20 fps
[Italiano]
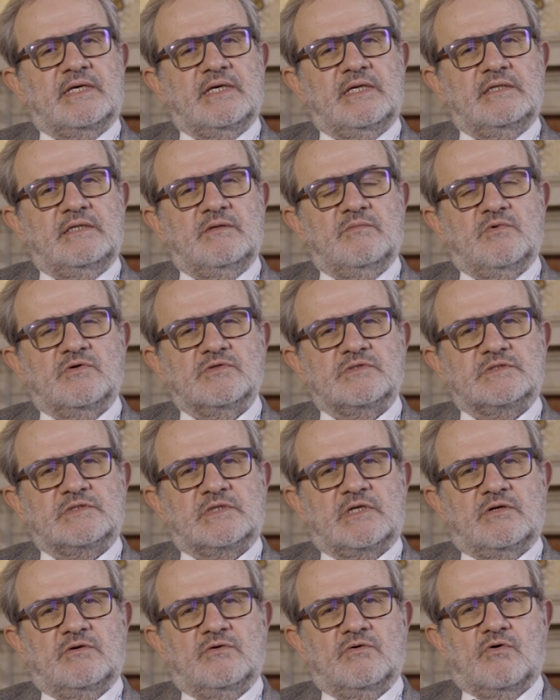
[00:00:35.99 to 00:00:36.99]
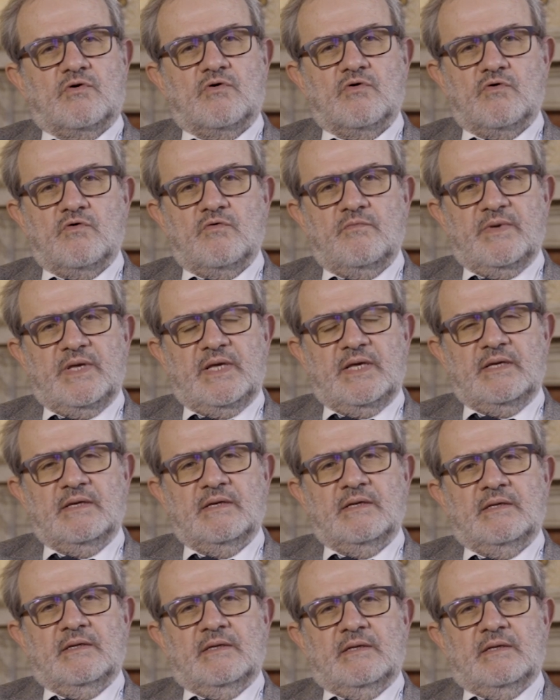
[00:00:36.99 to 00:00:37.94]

che dimostrano come eh,